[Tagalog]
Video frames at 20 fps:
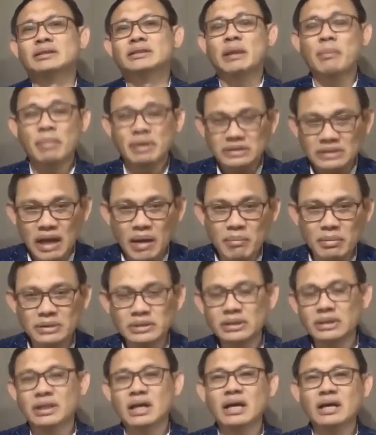sama-sama
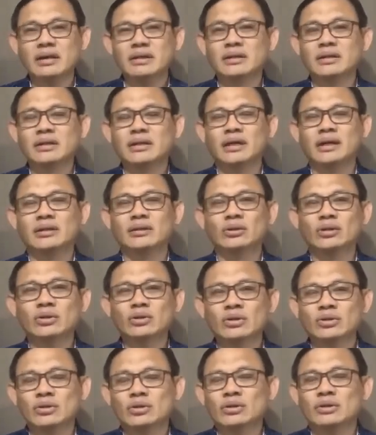sila,
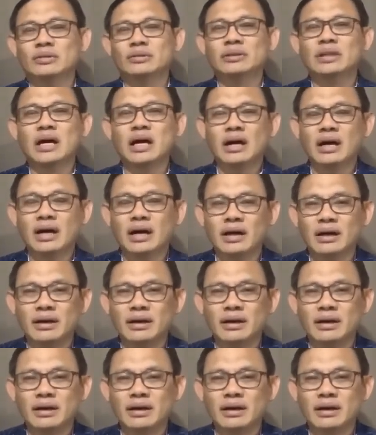no? Na